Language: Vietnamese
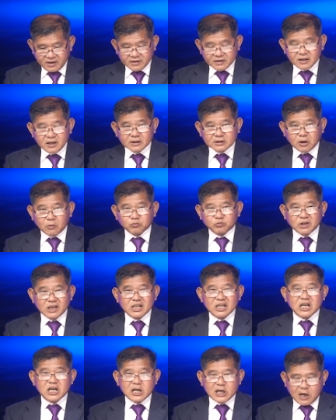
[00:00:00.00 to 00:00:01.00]
đưa thông
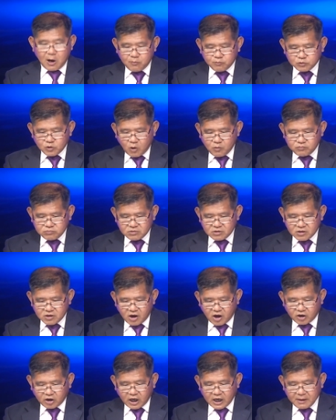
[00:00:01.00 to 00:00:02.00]
tin không đúng,
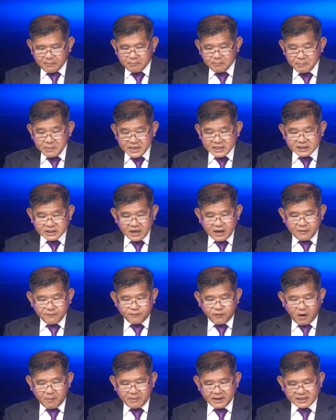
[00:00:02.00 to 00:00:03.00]
họ nói là
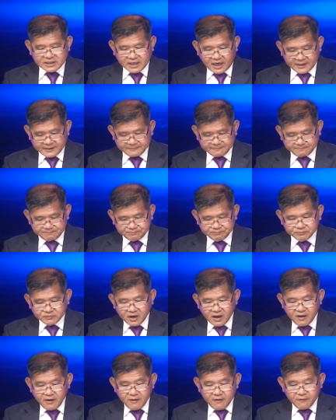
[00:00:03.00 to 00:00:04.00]
misinformation
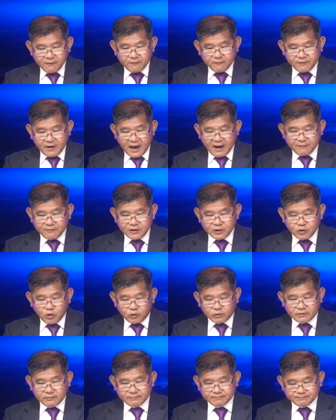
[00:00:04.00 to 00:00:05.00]
về
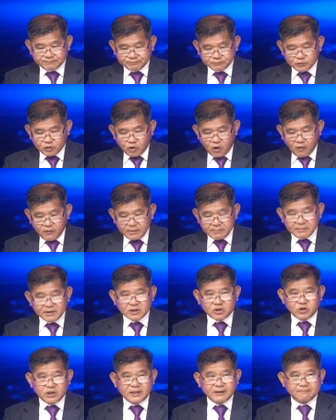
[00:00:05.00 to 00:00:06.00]
virus
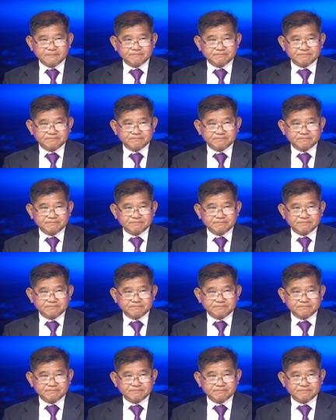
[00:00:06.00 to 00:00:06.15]
Covid-19.